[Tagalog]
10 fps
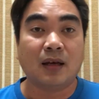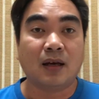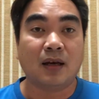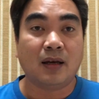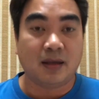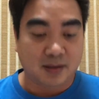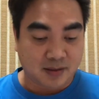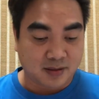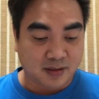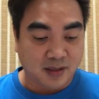
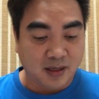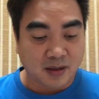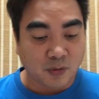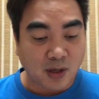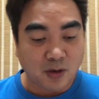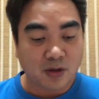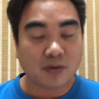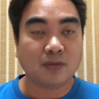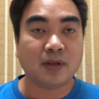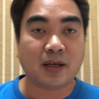uh, walo
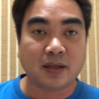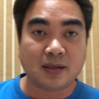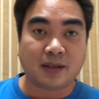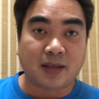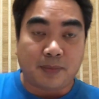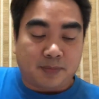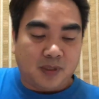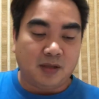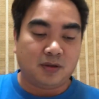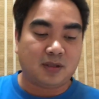yung nag, nag
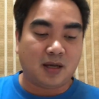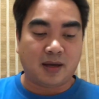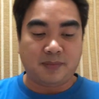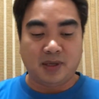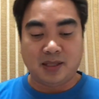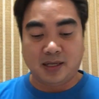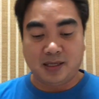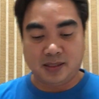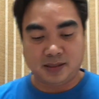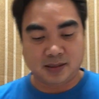dito sa Middle
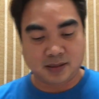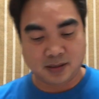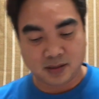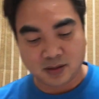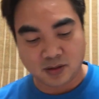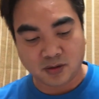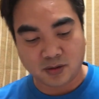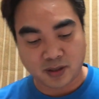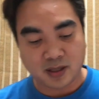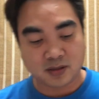East.
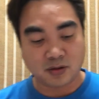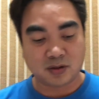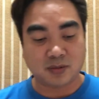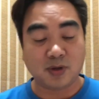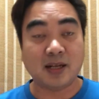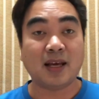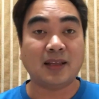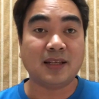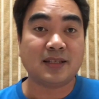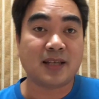Okay, so simulan
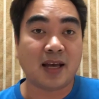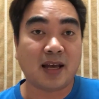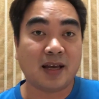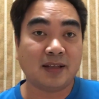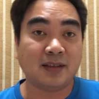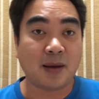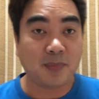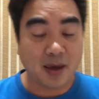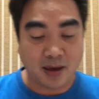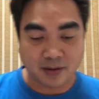natin sa
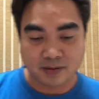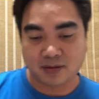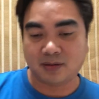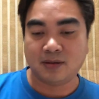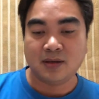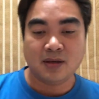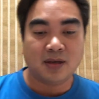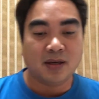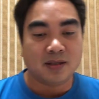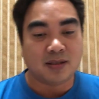top 8
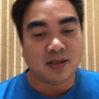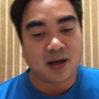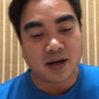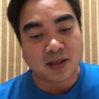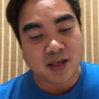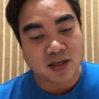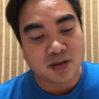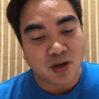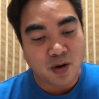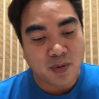si
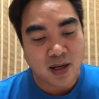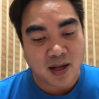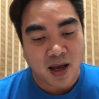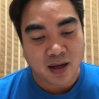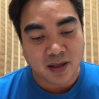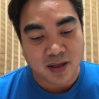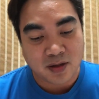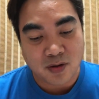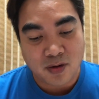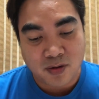Architect Joel
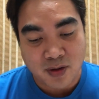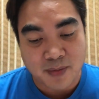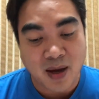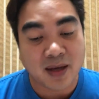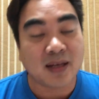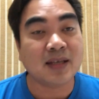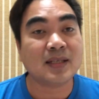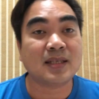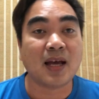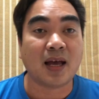Aquino
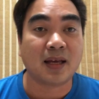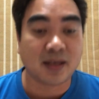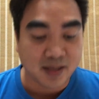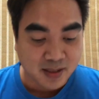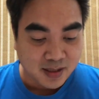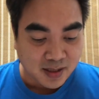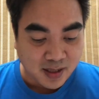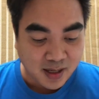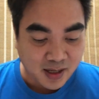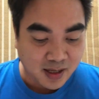Evangelista.
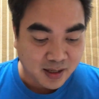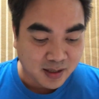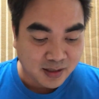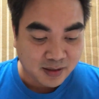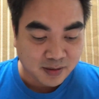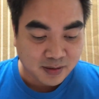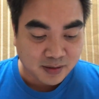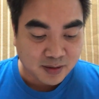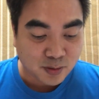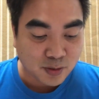
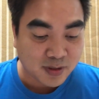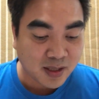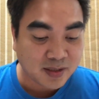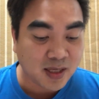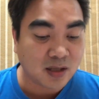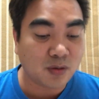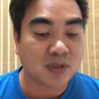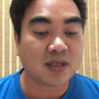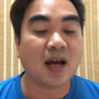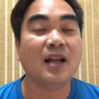Uh, school niya St.
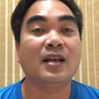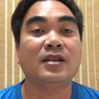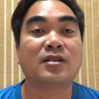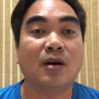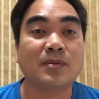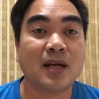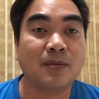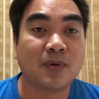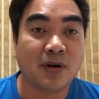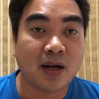Louis College of
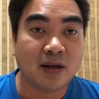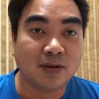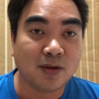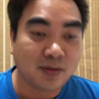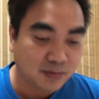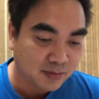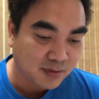San Fernando.